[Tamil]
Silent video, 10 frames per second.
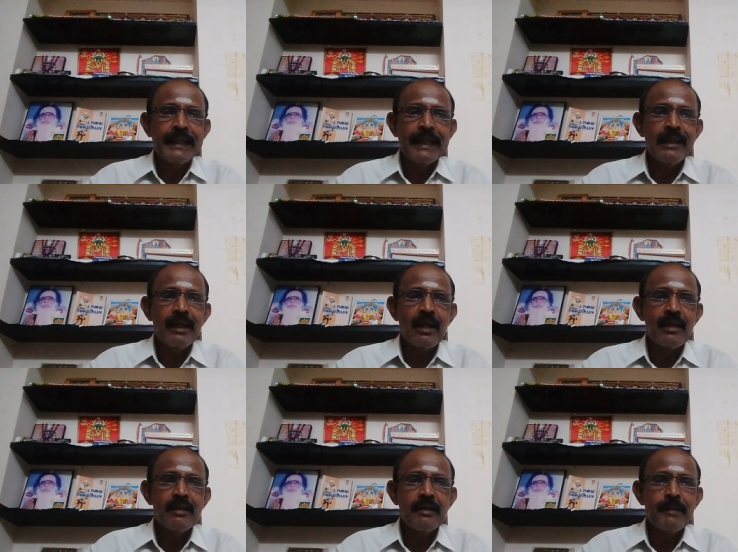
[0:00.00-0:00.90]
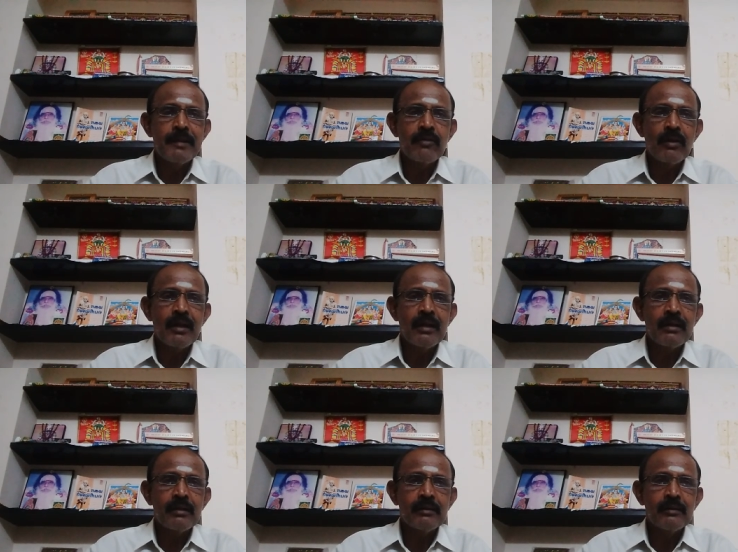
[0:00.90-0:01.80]
எந்த கருத்து அப்படின்னு சொன்னால்
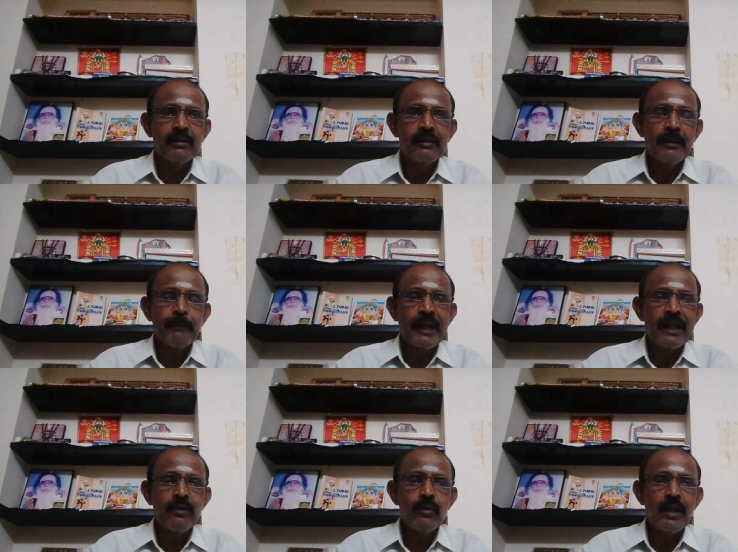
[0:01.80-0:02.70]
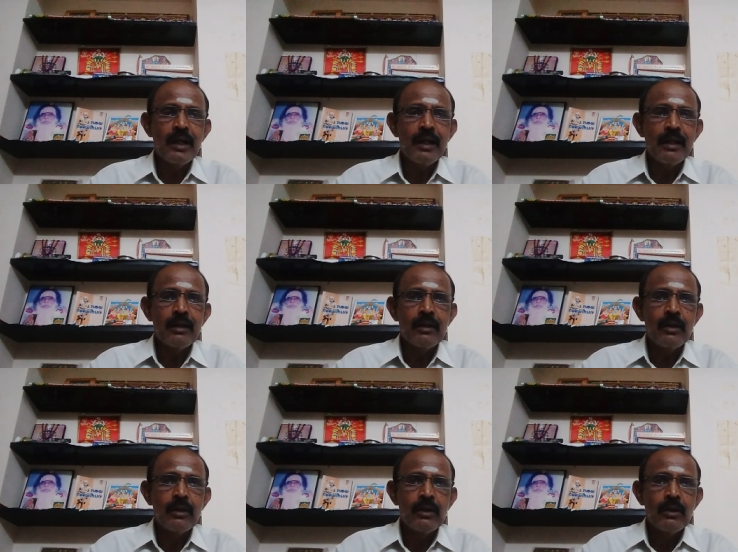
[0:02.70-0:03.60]
பழைய நூல்களில்
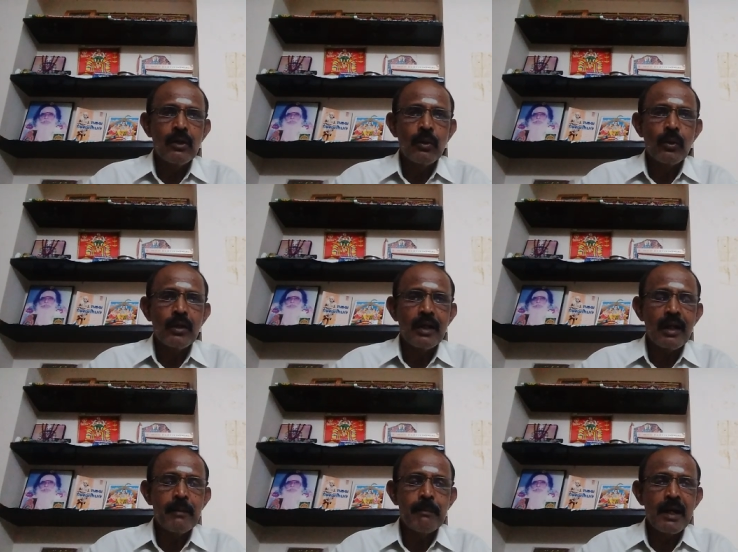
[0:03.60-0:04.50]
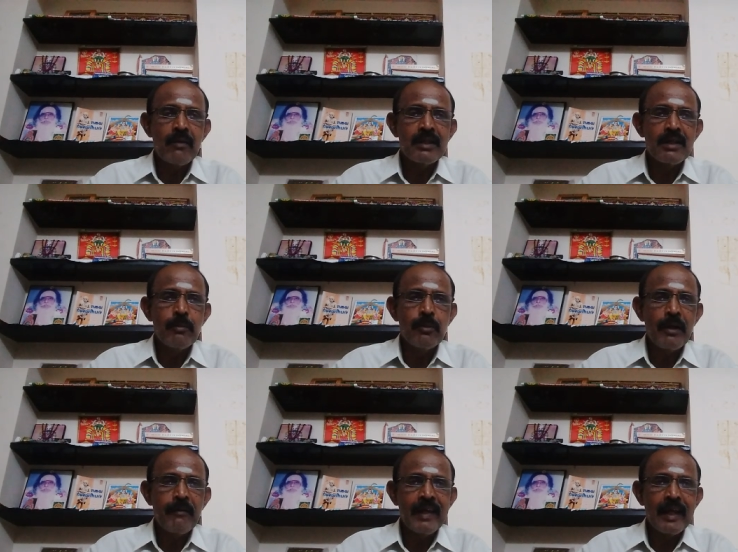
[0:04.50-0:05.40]
ஒரு கிரகம் மாறுவதற்கு
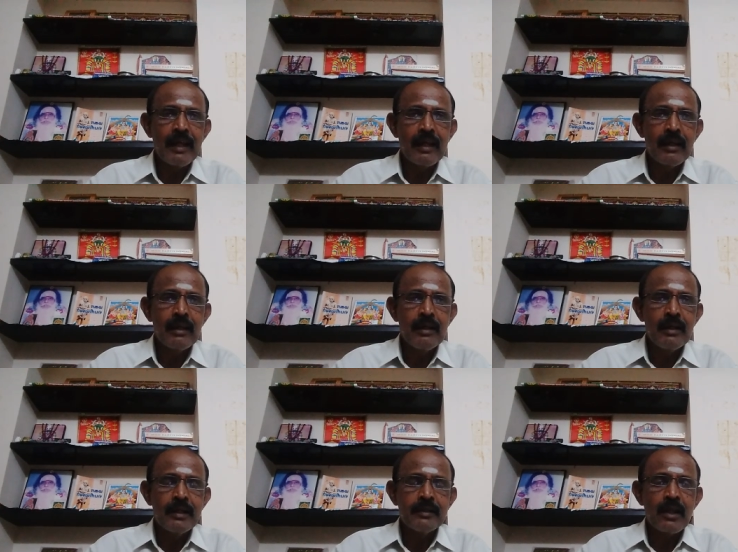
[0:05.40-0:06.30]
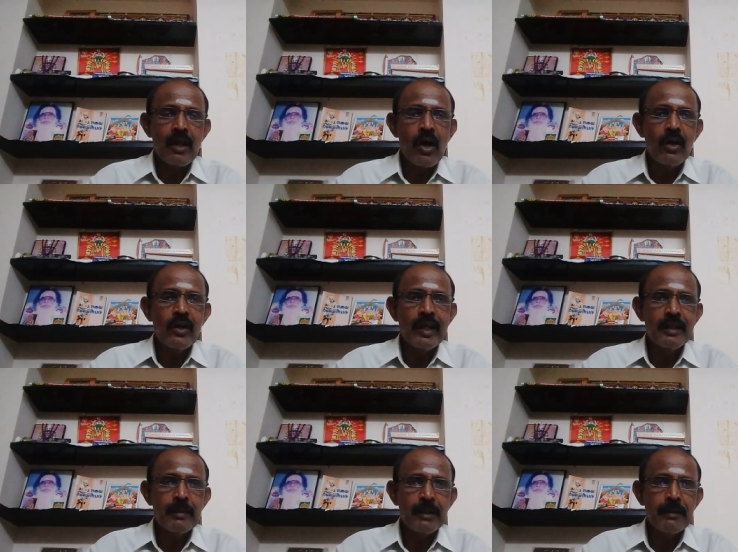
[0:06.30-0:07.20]
முன்னவே இந்த ராகு
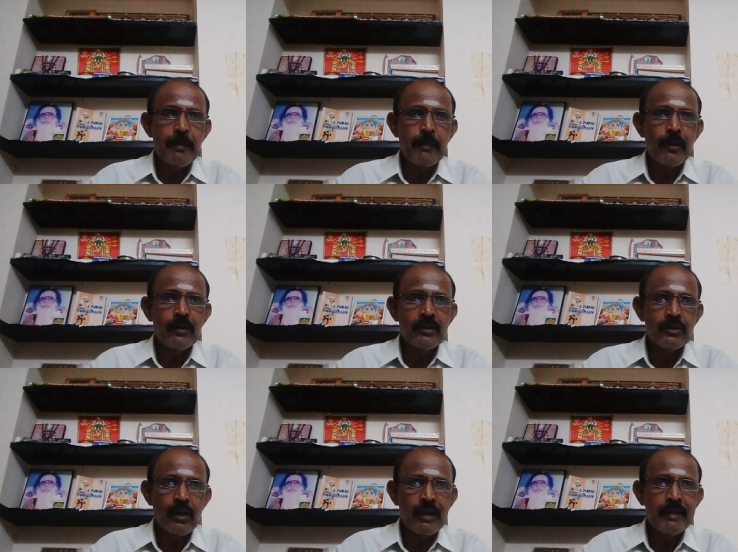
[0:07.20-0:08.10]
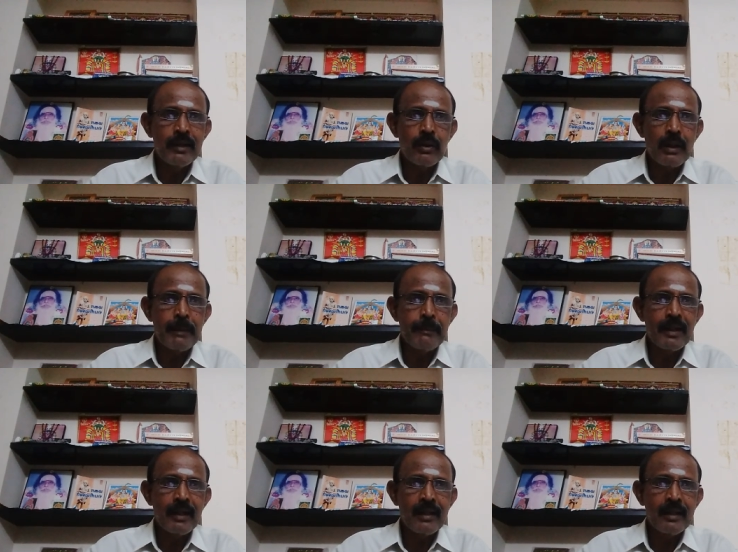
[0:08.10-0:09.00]
கேதுக்கு மட்டும் இப்பொழுது சொல்ல வேண்டிய ஒரு அமைப்பு
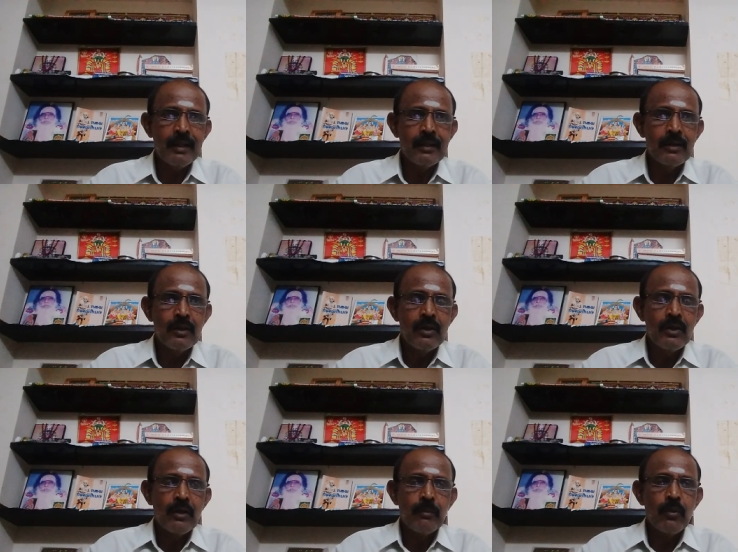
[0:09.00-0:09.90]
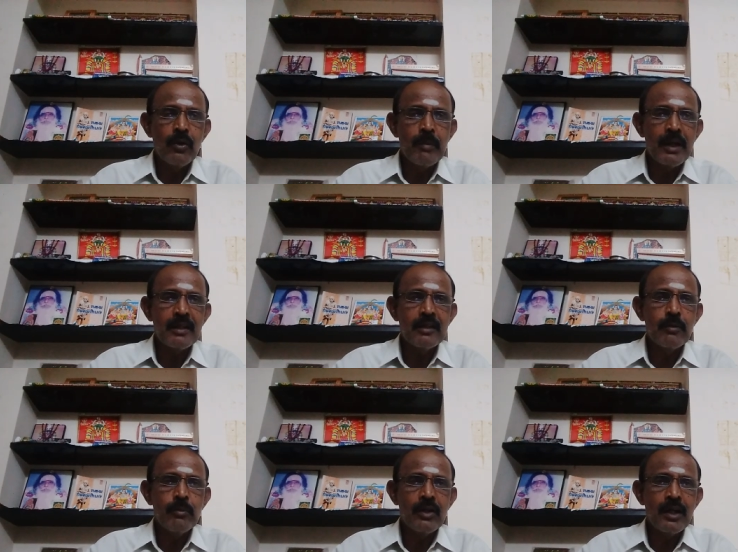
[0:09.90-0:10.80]
இருக்கிறது மூணு
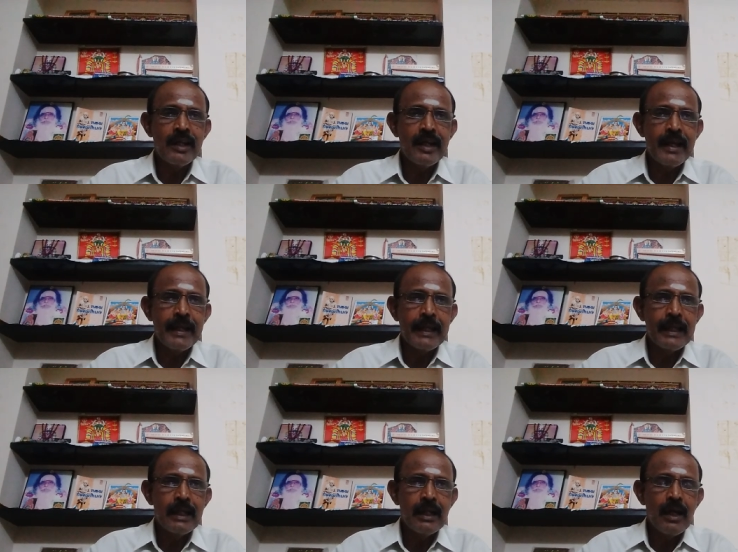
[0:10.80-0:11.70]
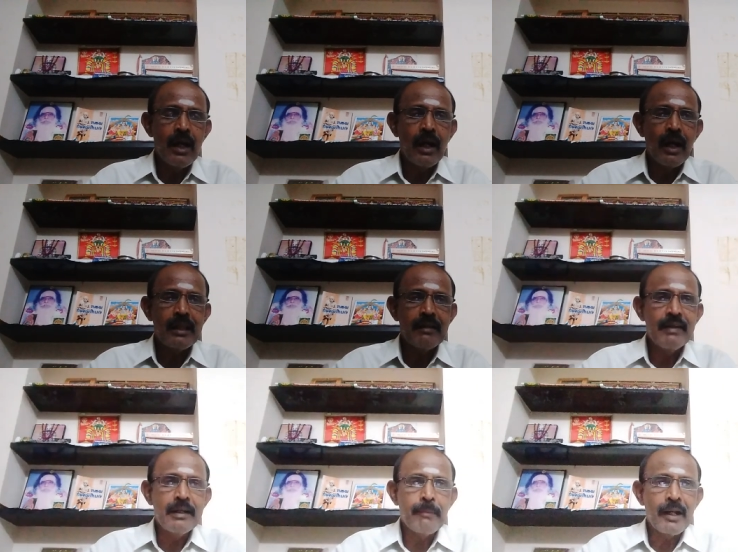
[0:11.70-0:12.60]
மாதத்துக்கு முன்னாடியே அடுத்த
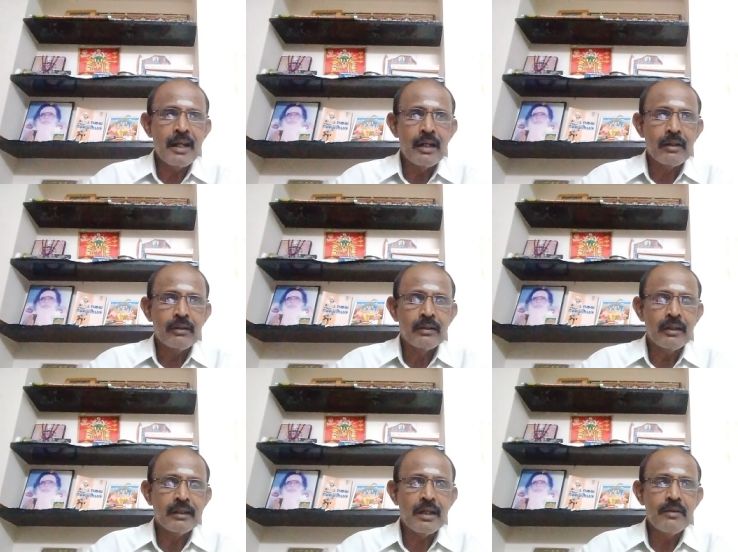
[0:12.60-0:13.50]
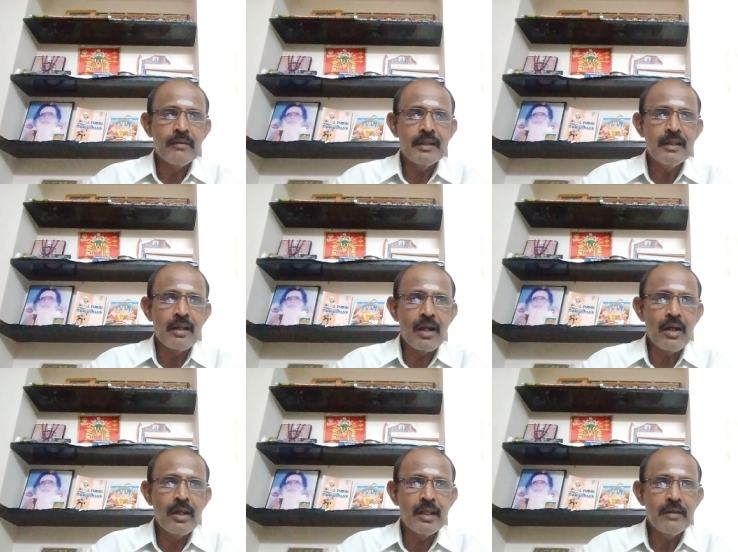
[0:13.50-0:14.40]
வீட்டு பலன் அதாவது வந்து
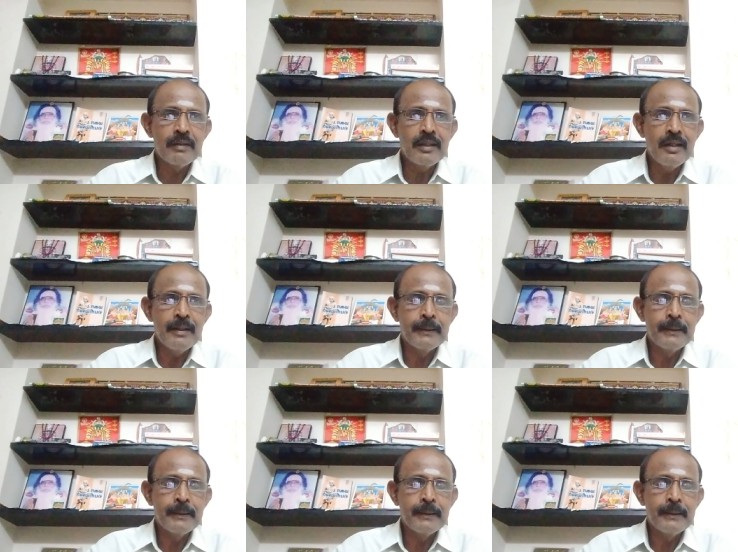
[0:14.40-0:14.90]
ராகு இது வந்து